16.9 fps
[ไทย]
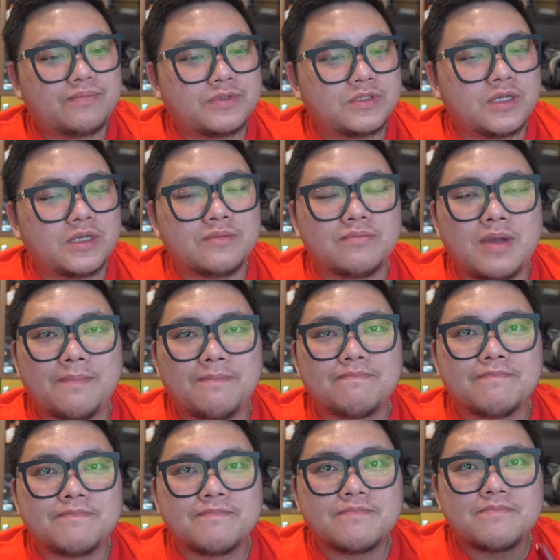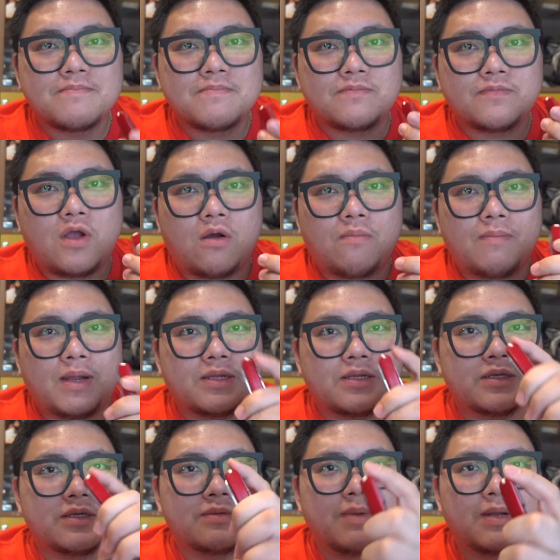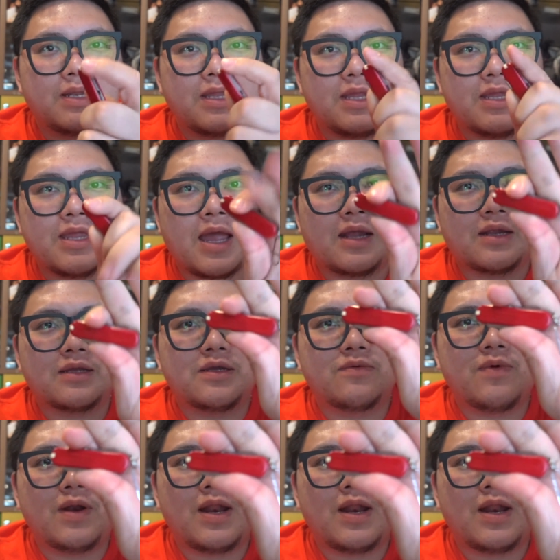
ซึ่งแบบของมันคือมันดีอย่างคือเว